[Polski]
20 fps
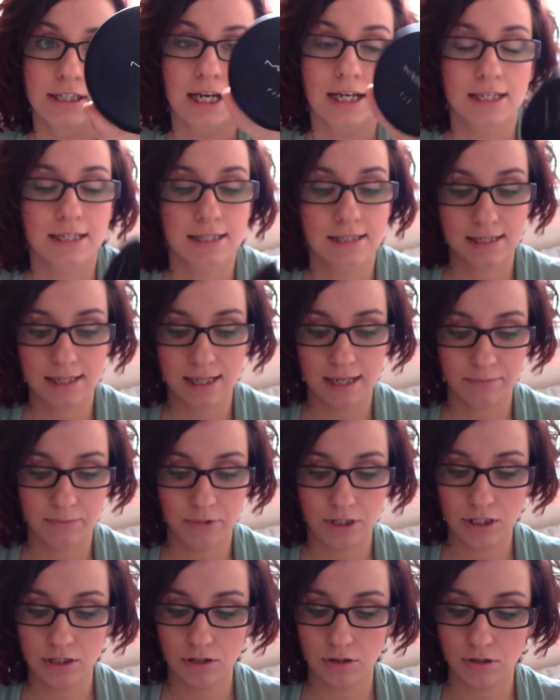Ja
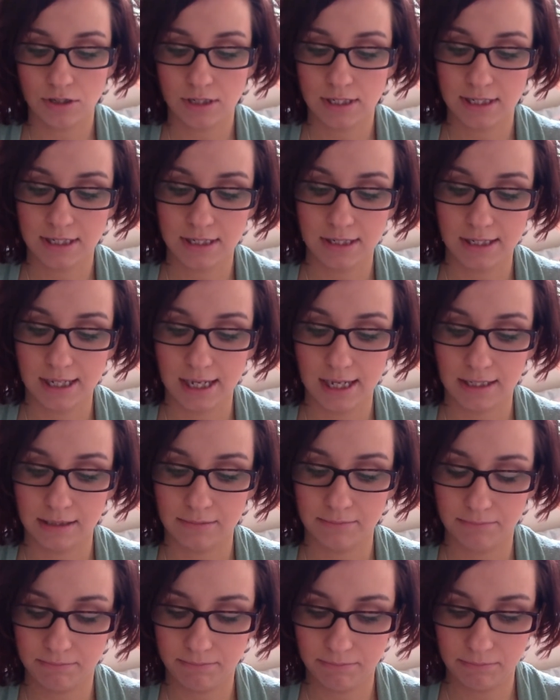jestem i to jest ten
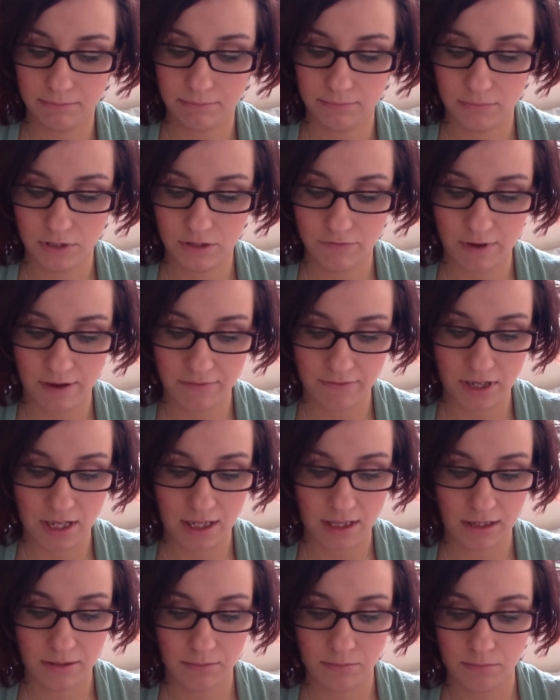dwa w
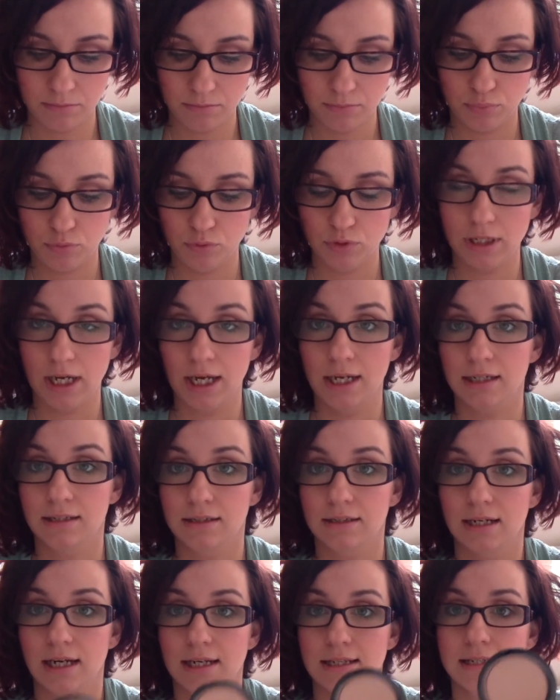jednym puder
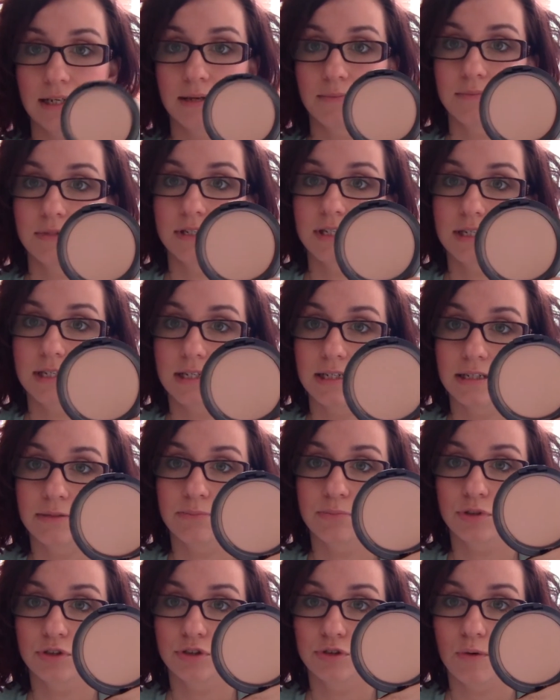razem z
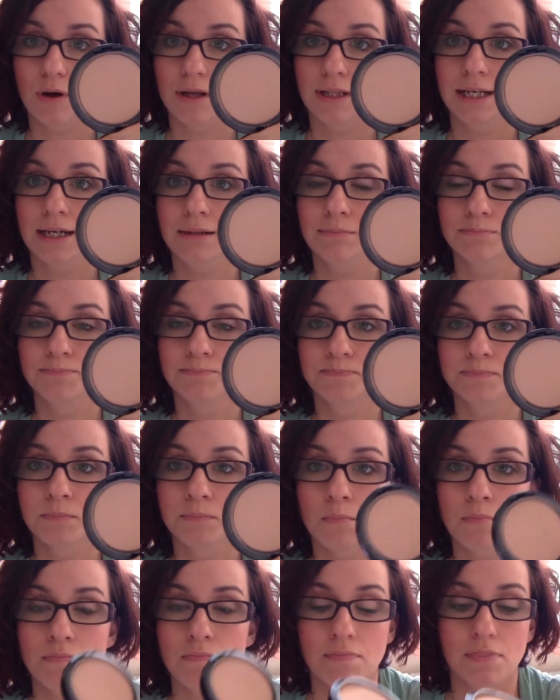podkładem.
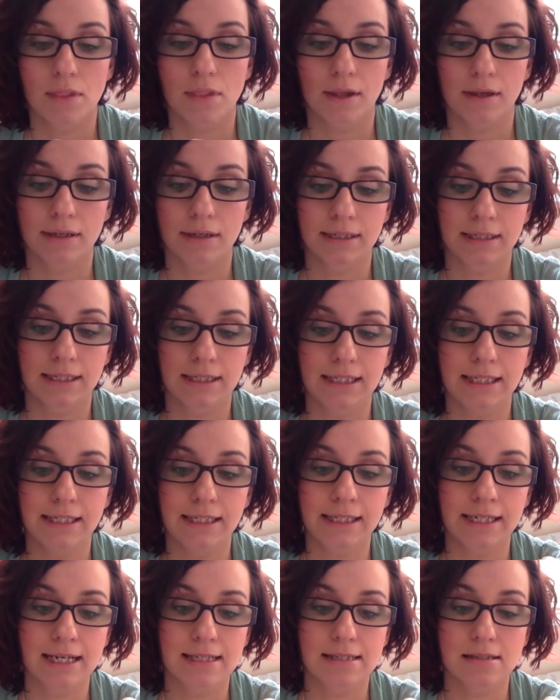Mm,
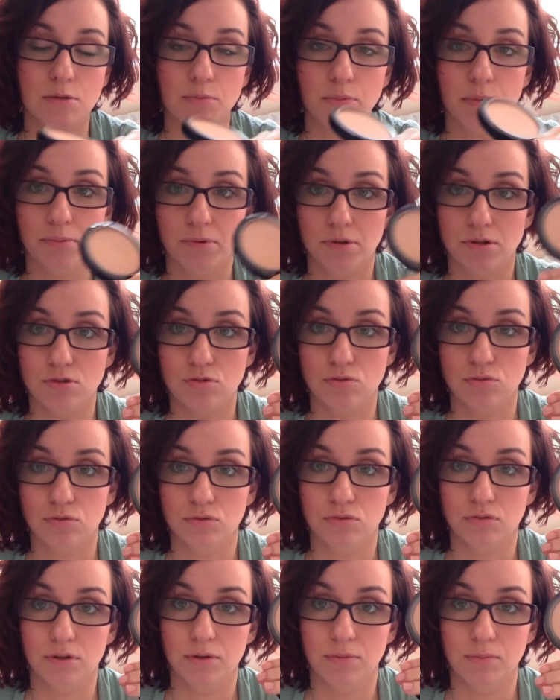i jest to po
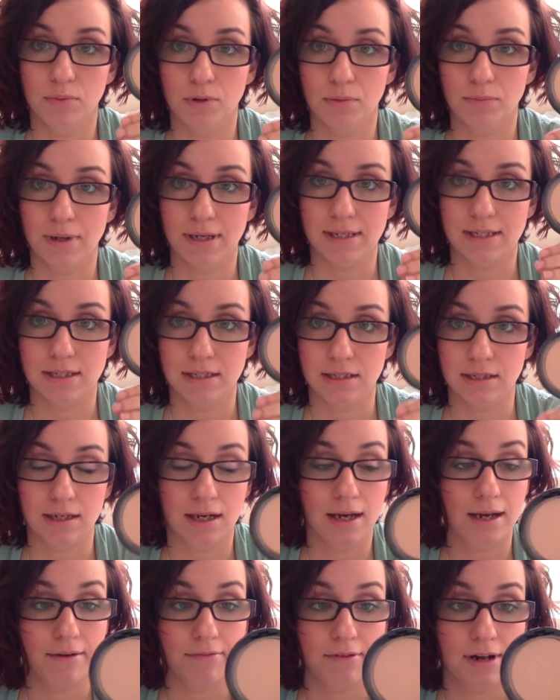prostu bombastic,
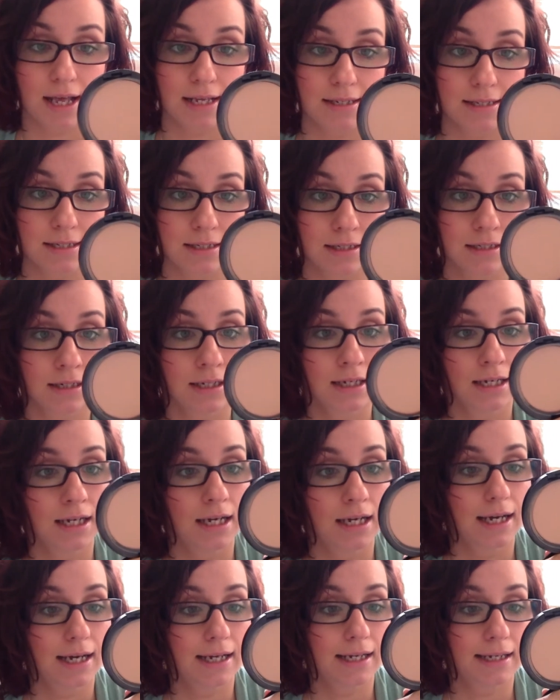rewelastic.
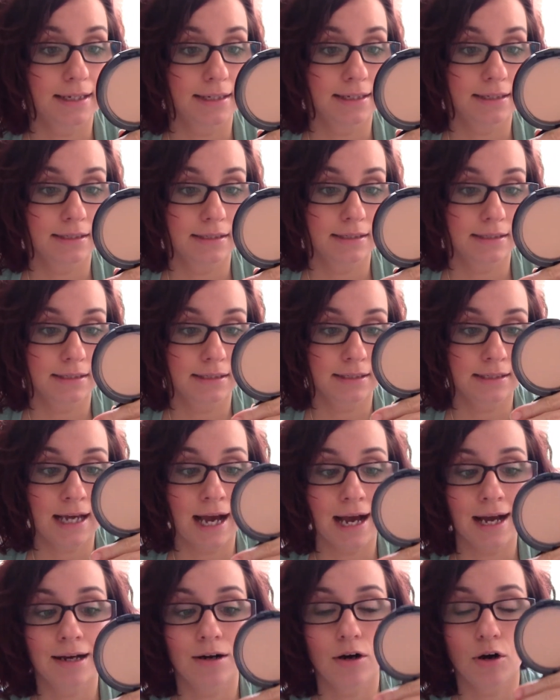E,
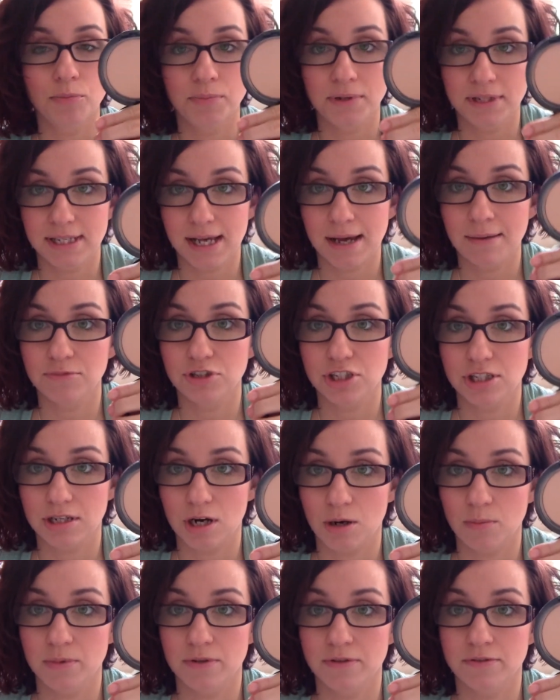ja obiecałam, że
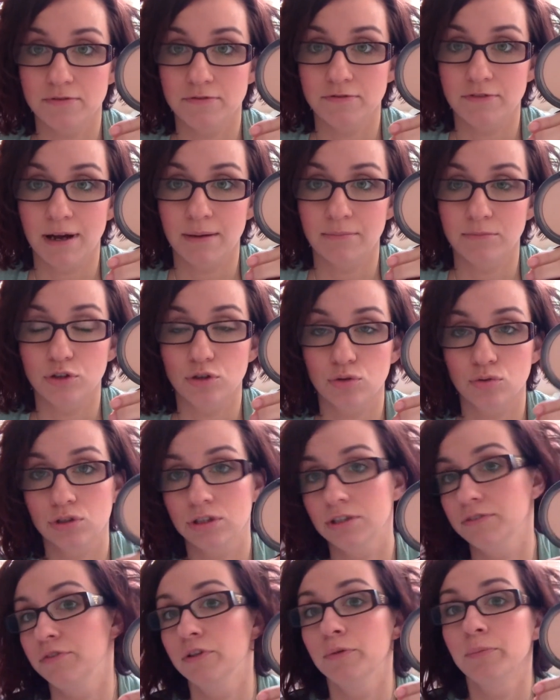zrobię Wam
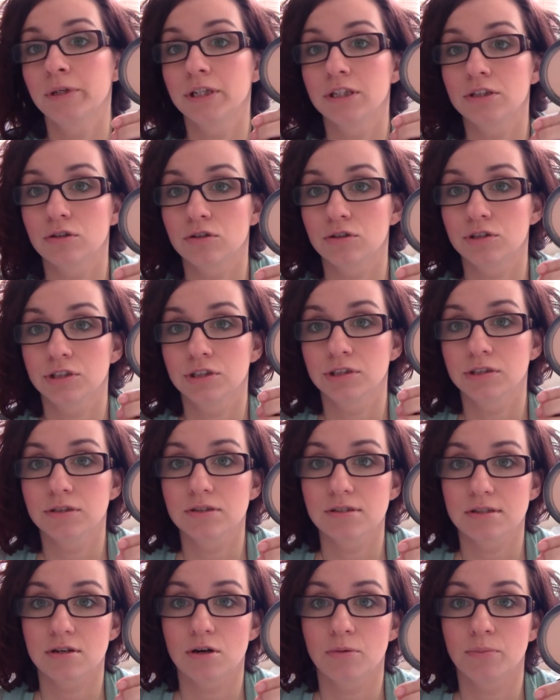krótki filmik, no i
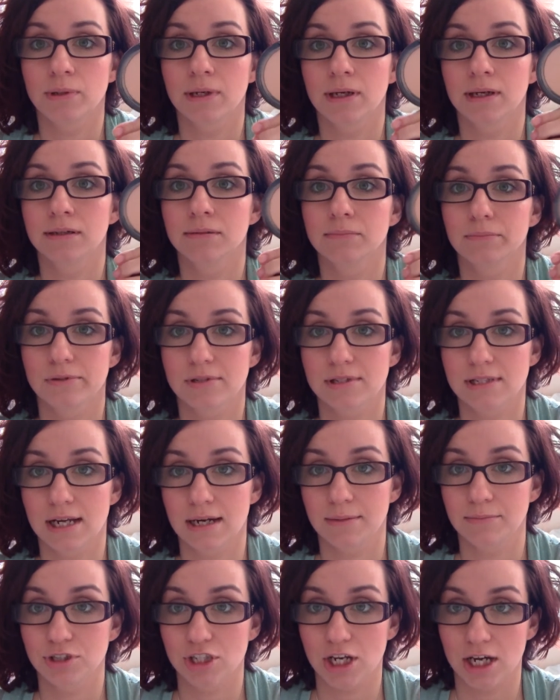go zrobię,
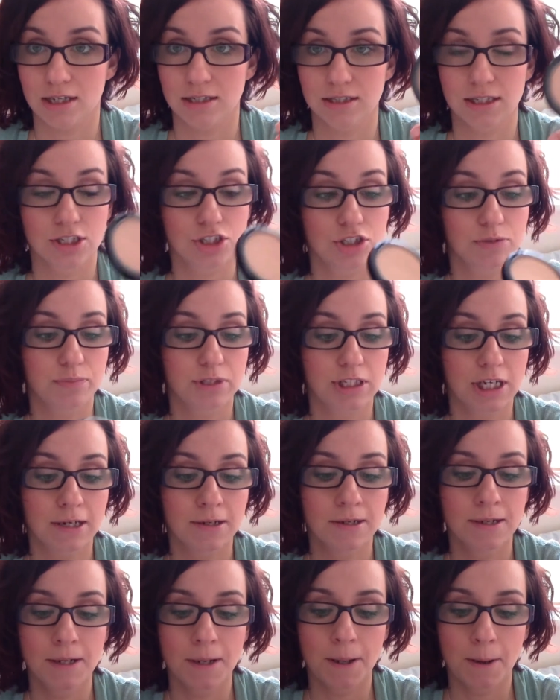postaram się jak
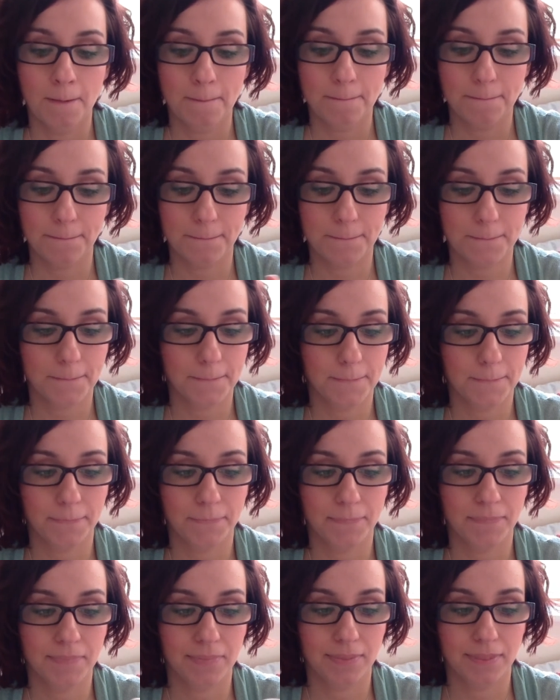najszybciej.
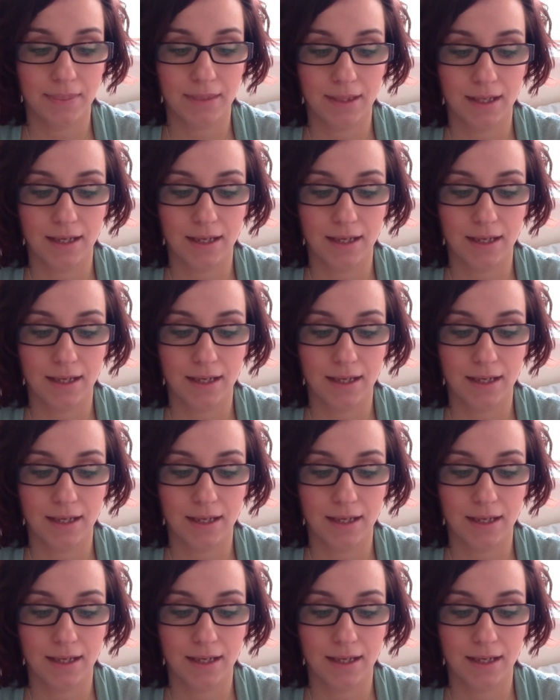Mm,